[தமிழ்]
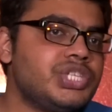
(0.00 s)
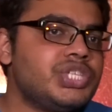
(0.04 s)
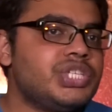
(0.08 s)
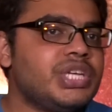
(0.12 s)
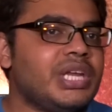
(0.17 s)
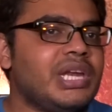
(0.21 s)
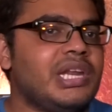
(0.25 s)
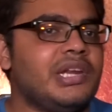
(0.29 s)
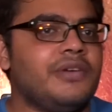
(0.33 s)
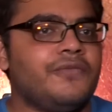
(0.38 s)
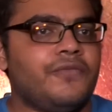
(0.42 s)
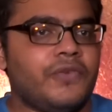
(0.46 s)

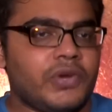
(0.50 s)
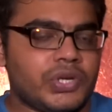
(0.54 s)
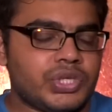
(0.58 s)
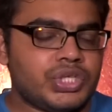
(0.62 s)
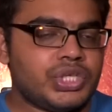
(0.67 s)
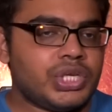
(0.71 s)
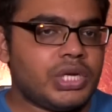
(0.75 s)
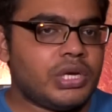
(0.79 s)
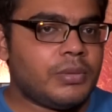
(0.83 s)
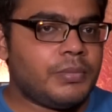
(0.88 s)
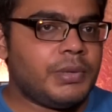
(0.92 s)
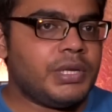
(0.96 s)
இனிஷியல்
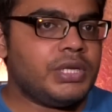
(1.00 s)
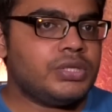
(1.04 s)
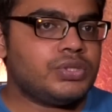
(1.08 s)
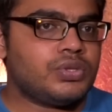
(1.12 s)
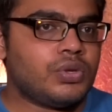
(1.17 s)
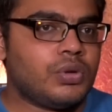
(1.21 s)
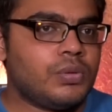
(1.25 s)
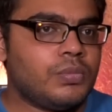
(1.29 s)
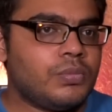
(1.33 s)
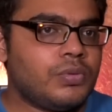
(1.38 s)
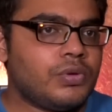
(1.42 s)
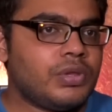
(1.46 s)
இன்ஃபெக்ஷன் அப்படின்னு
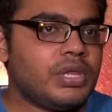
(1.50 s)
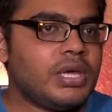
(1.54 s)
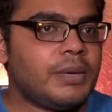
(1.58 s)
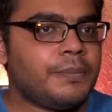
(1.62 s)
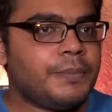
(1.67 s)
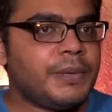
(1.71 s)
சொல்லும்போது